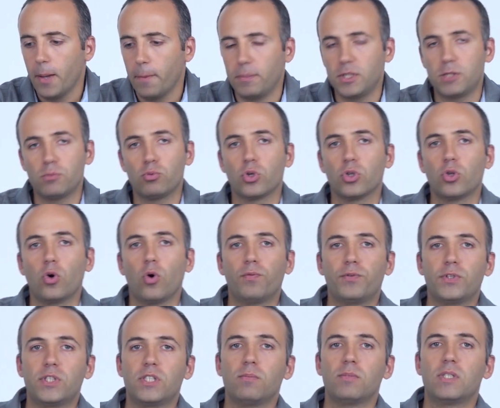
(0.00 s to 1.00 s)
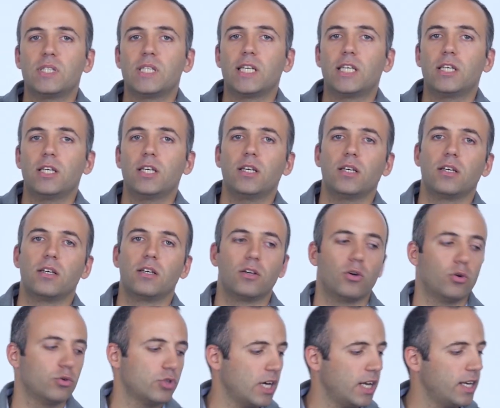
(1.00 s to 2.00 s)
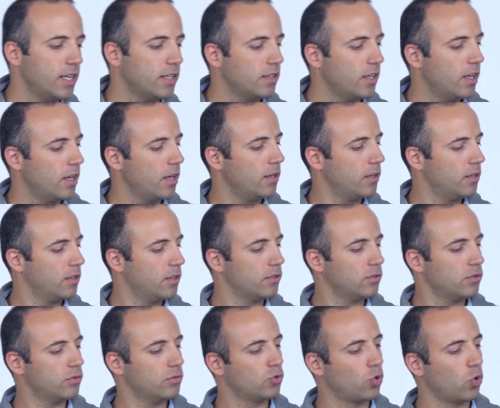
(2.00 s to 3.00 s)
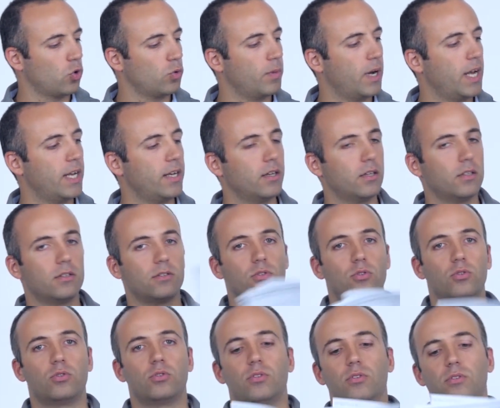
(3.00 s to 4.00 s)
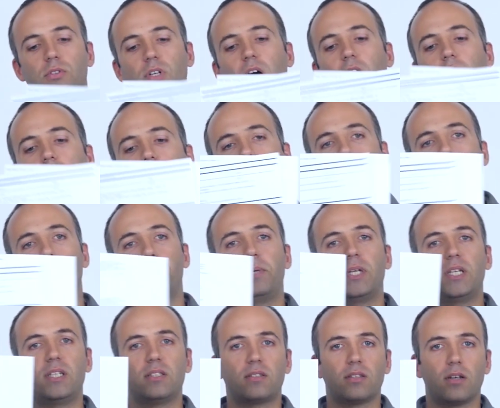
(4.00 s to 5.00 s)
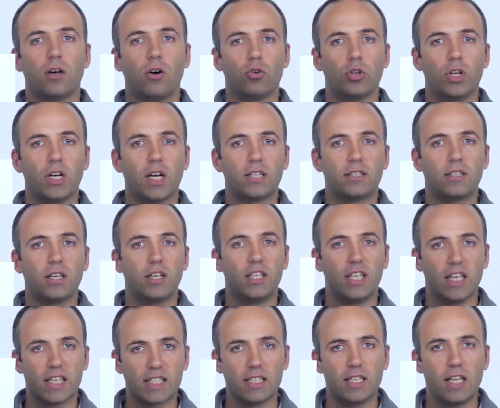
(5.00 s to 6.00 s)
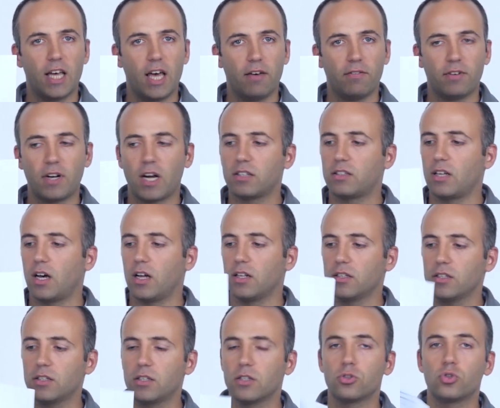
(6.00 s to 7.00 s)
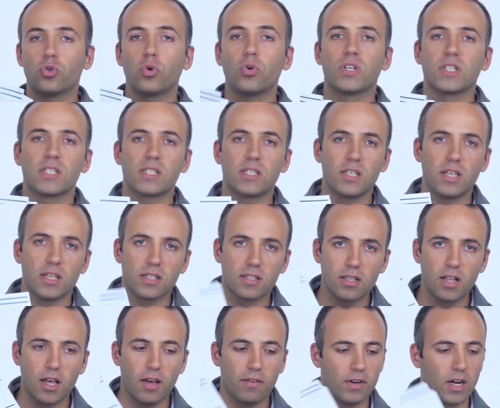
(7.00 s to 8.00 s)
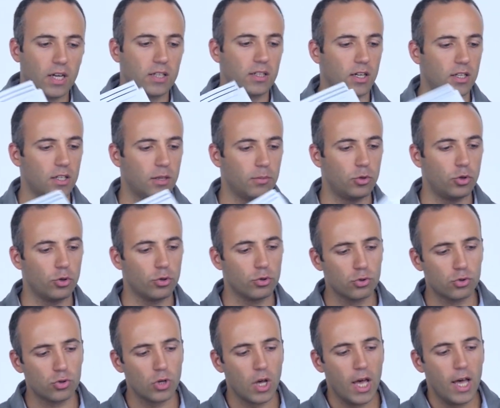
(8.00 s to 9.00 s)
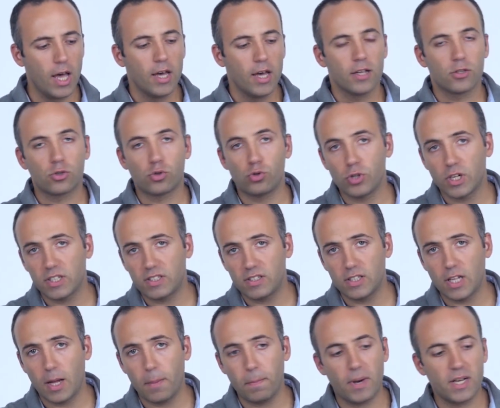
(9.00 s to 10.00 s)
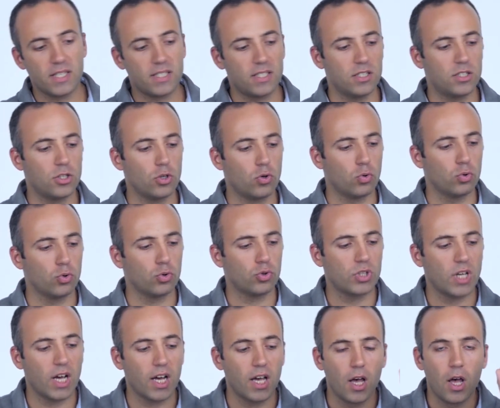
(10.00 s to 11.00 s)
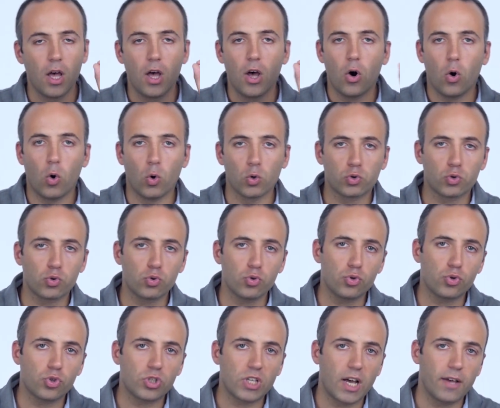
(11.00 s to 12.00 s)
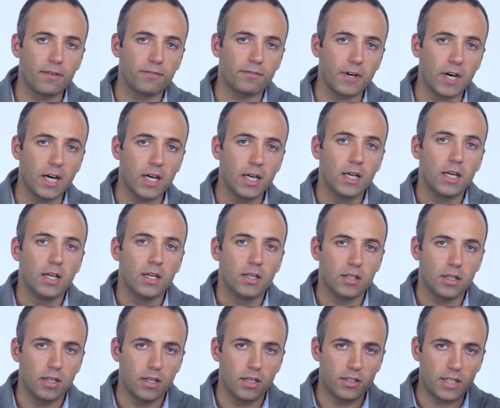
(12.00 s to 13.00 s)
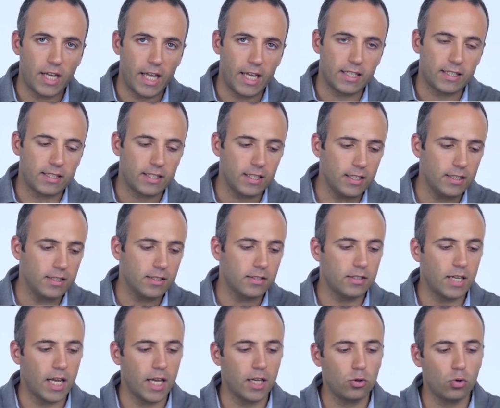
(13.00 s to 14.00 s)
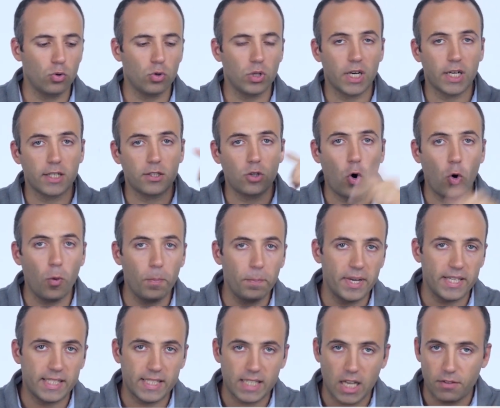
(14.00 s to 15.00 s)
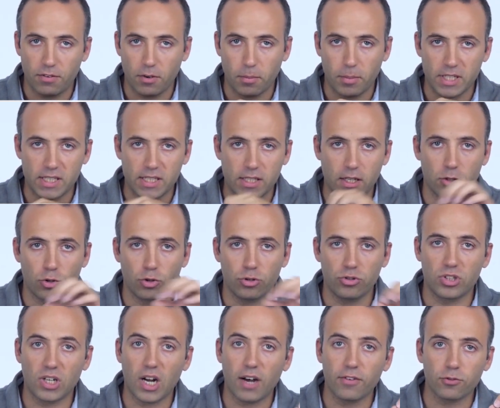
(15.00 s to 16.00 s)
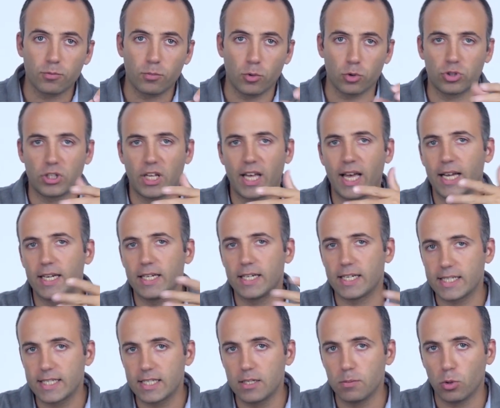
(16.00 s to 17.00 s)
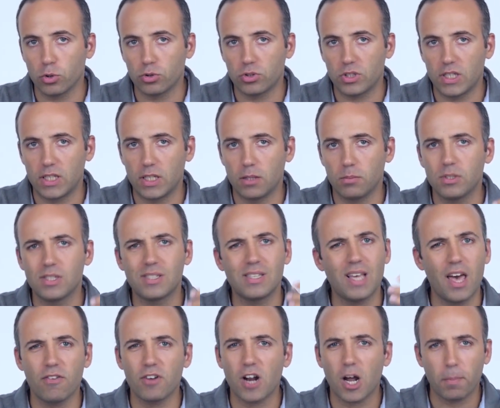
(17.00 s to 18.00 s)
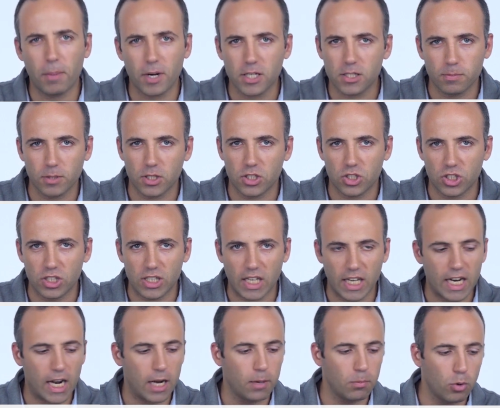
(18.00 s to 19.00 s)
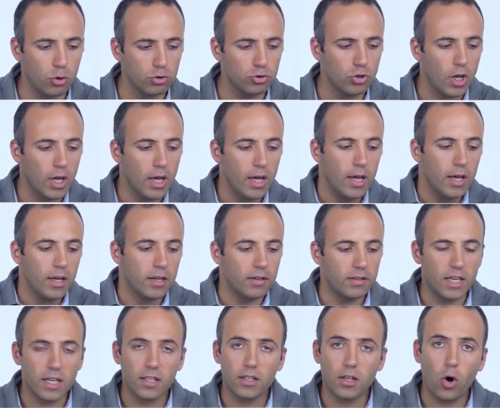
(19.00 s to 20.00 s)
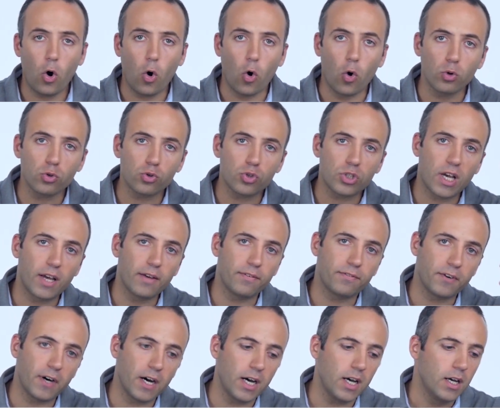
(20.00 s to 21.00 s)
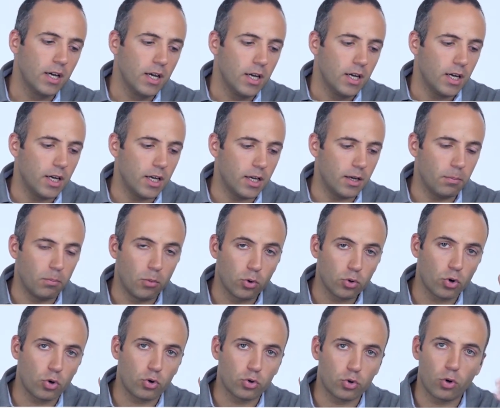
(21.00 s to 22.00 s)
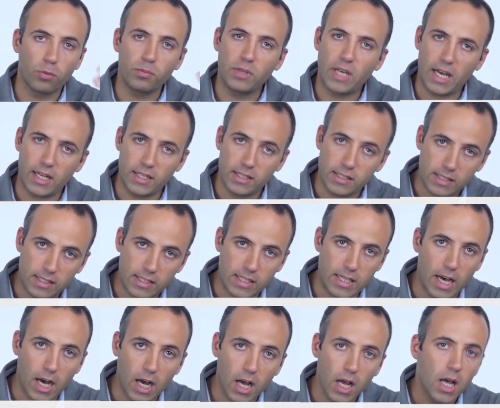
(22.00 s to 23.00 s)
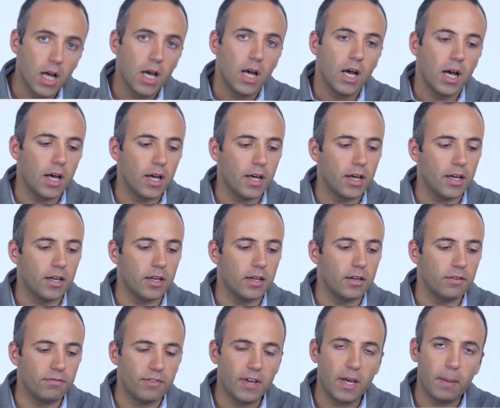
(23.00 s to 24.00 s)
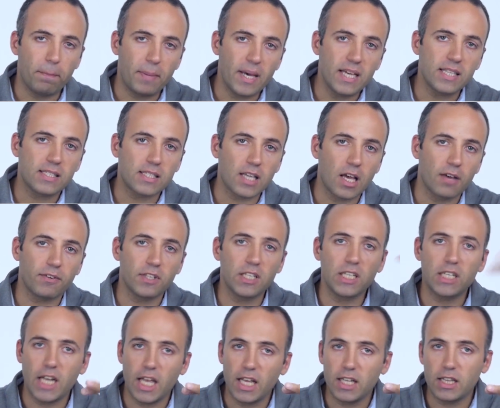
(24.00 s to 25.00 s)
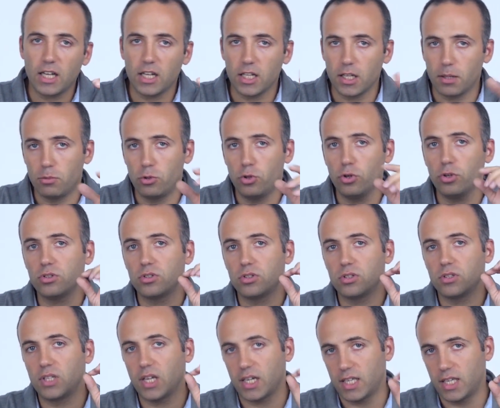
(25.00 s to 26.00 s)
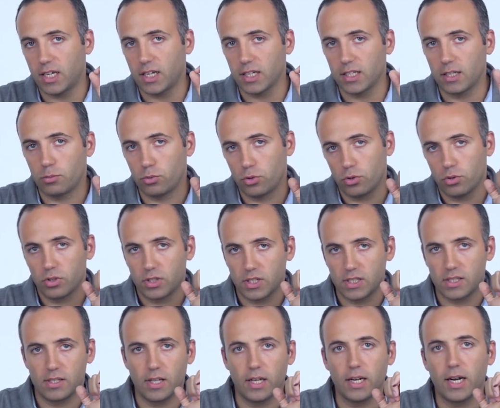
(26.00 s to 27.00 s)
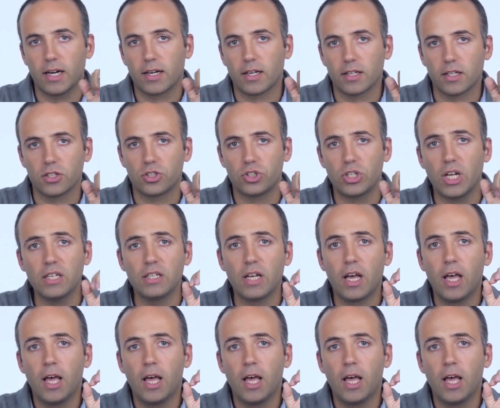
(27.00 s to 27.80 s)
Biz burada ofisimizdeki e, özellikle e, normal print olarak da yazılı evrak da aldık. Çok hızlı yazılı evrak da alabiliyoruz. Süratinden bahsedecek olursak 33 sayfa e, renksiz, renkli olarak da 15 sayfa baskı alıyor draft modda yani hızlı mod dediğimiz evrak basmak için genel mod e, ya da 10 sayfa e, monokrom yani siyah ee, ve 5 sayfada renkli alabiliyor. Dakikada bu hızlar arkadaşlar.